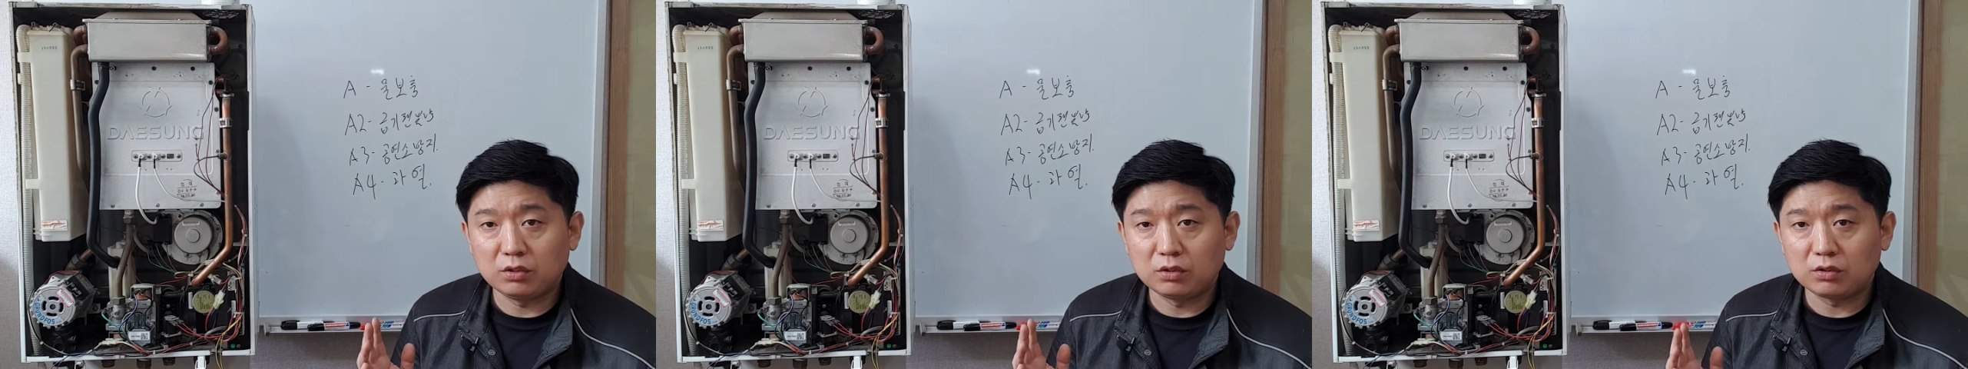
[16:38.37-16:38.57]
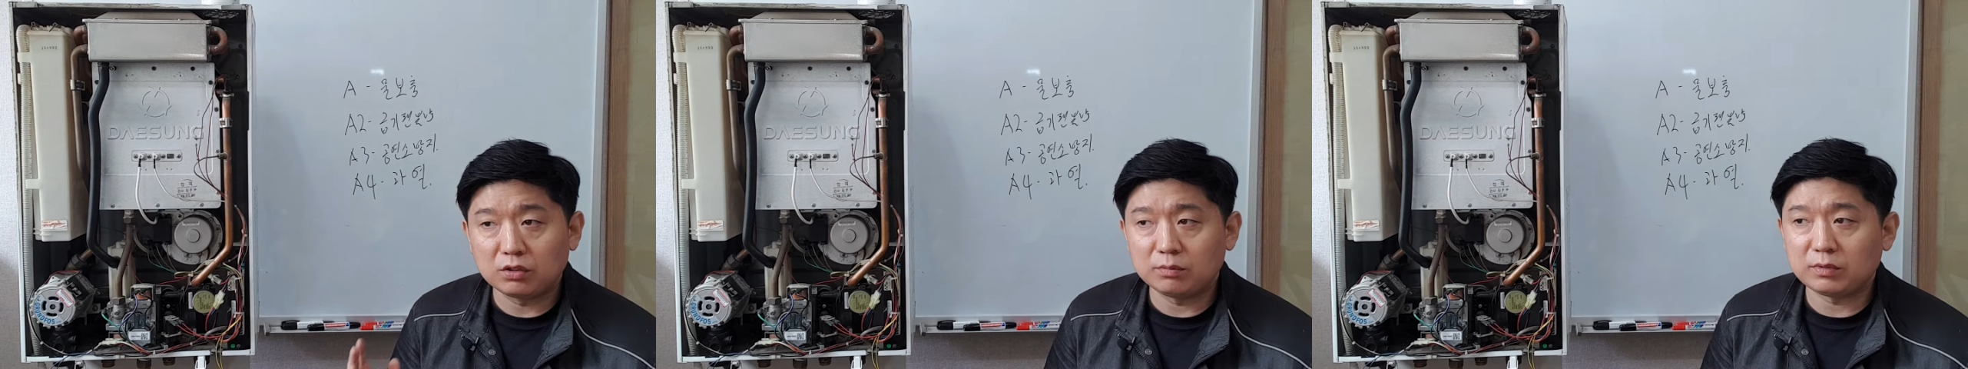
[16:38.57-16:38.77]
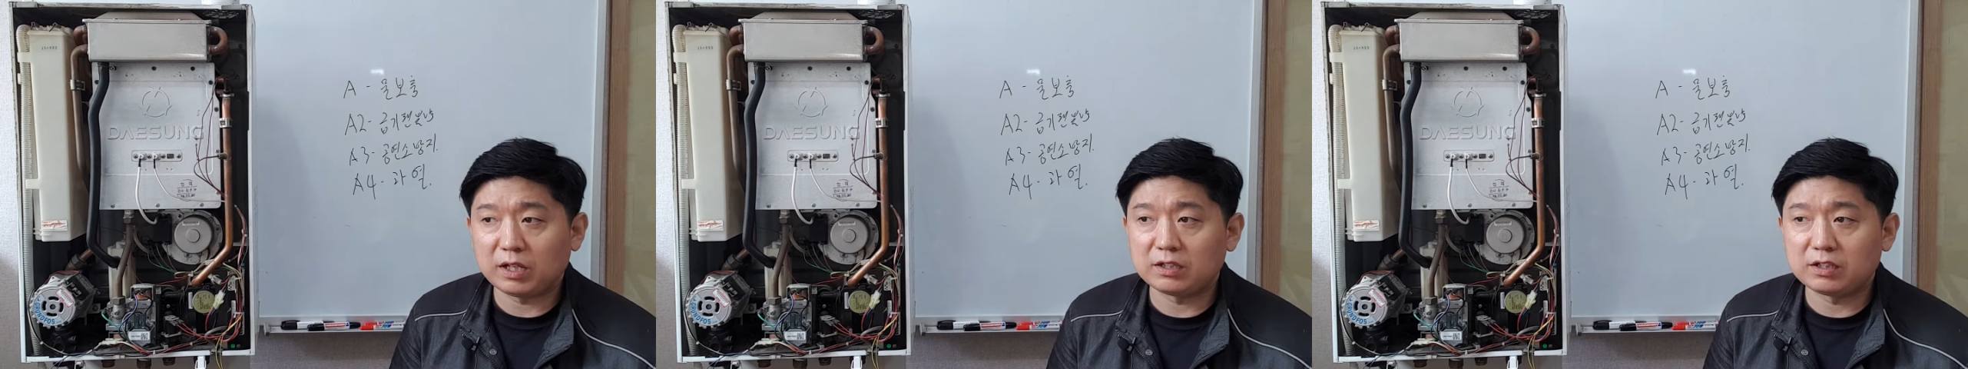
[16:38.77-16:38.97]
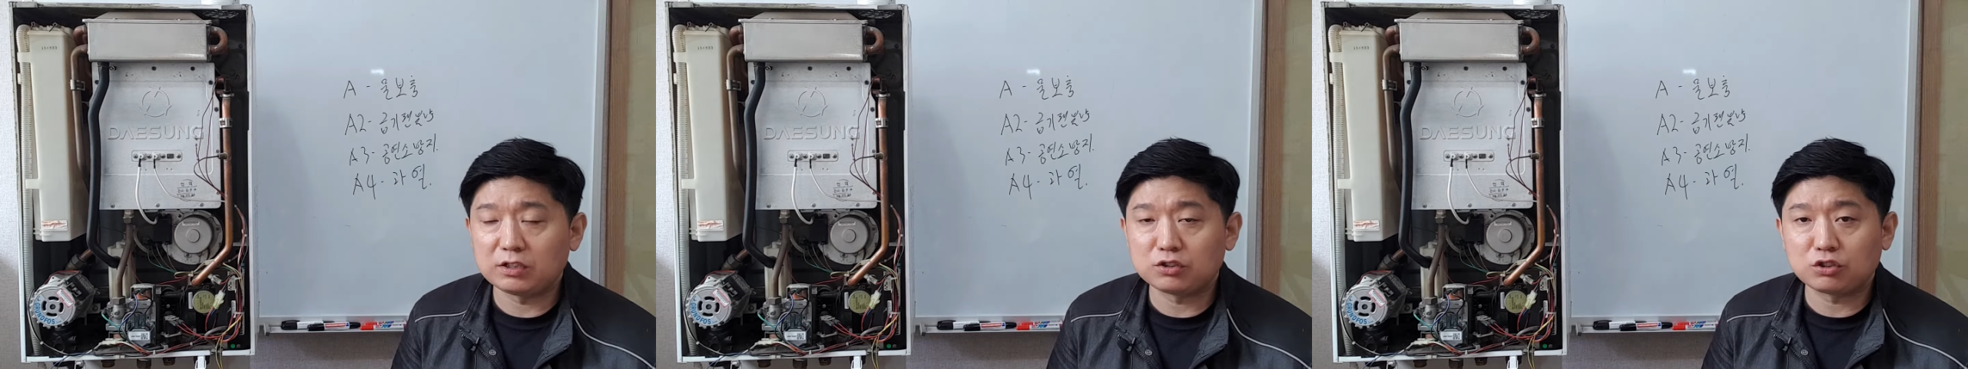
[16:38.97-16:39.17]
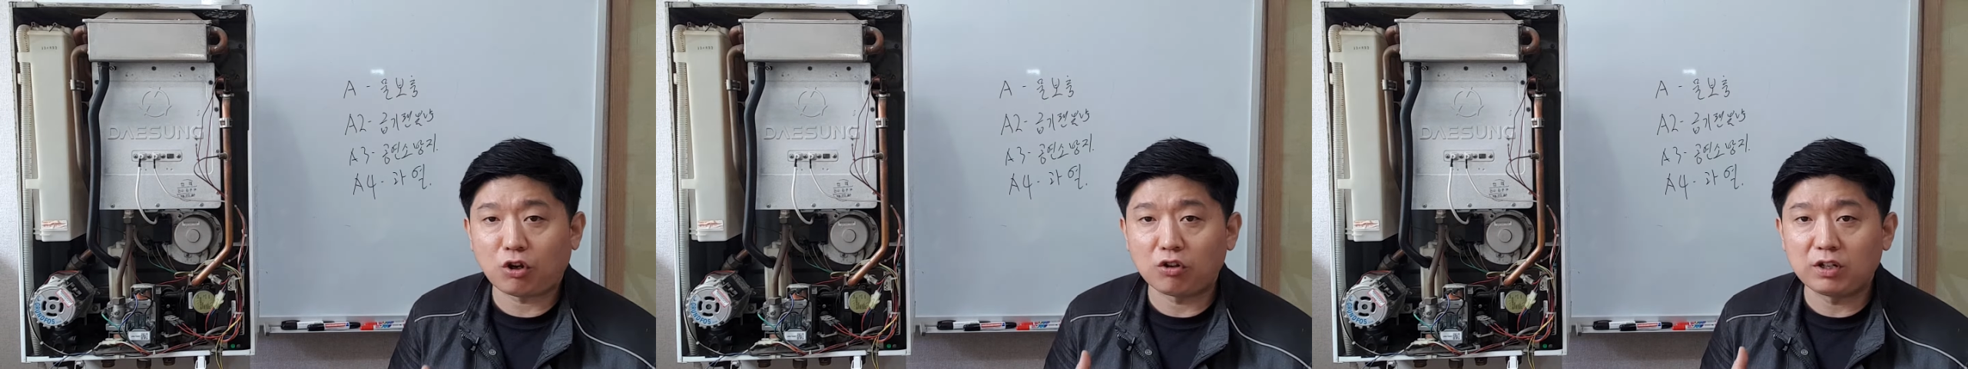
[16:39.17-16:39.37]
그럼 나한테
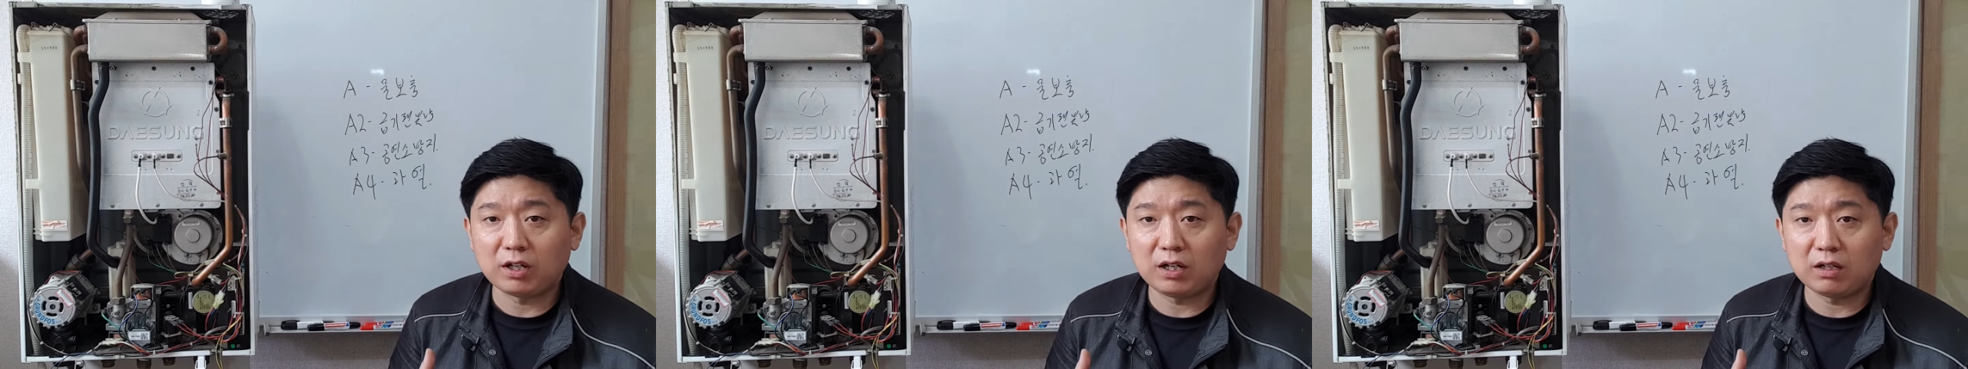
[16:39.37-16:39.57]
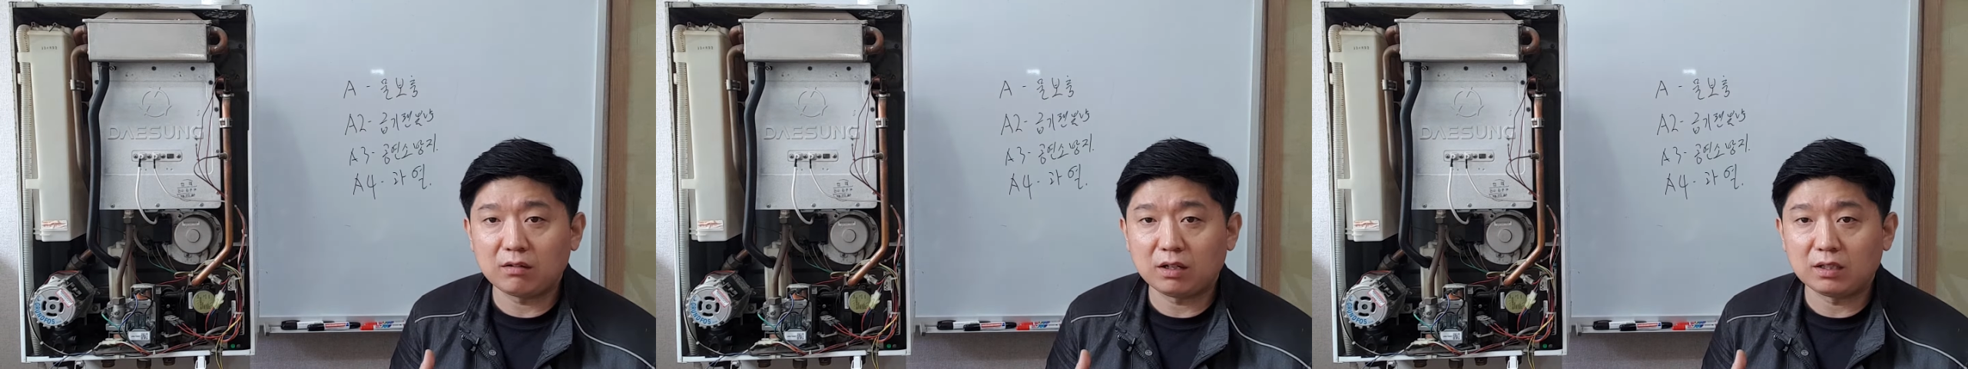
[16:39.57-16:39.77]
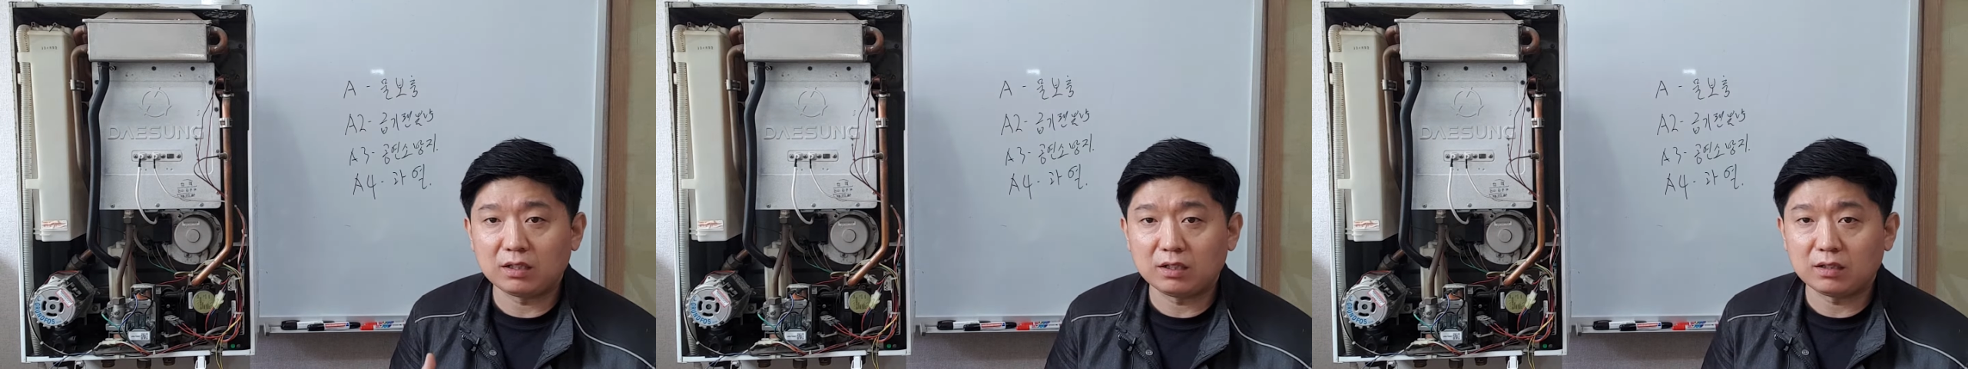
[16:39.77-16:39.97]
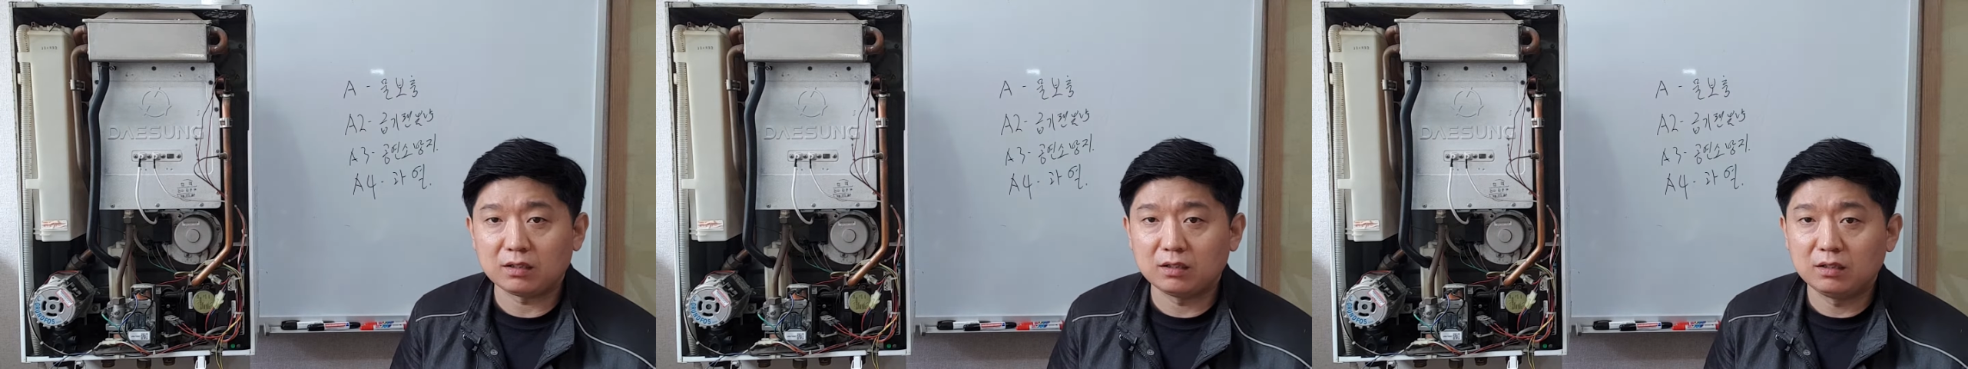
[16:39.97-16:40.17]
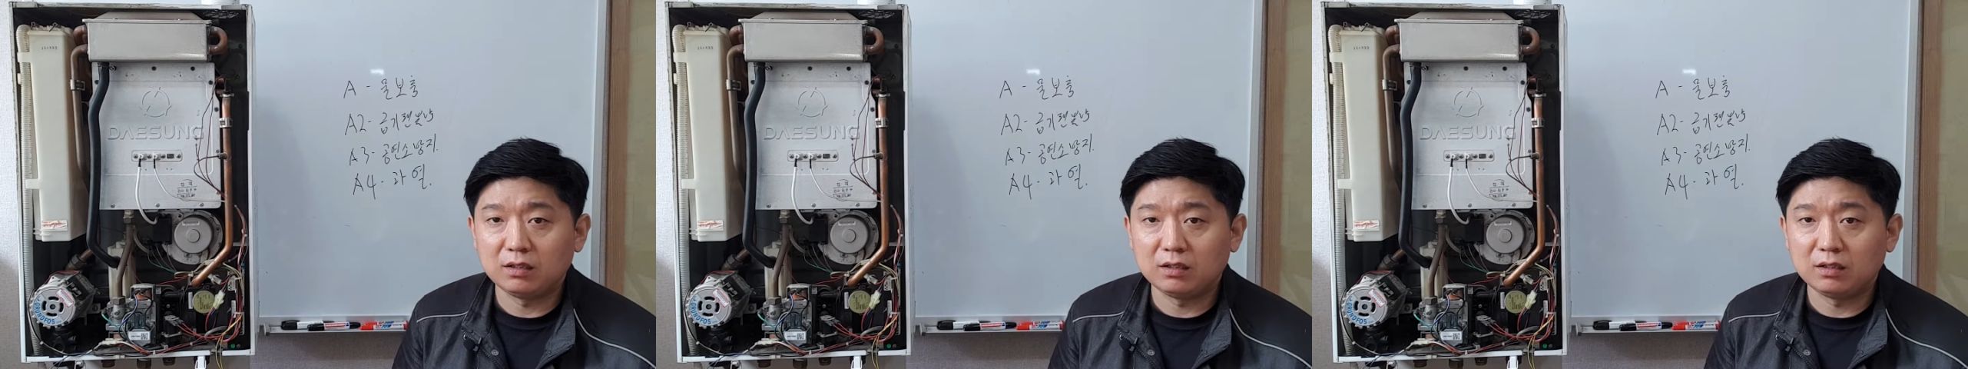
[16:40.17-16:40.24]
전화를 할 거 아니야.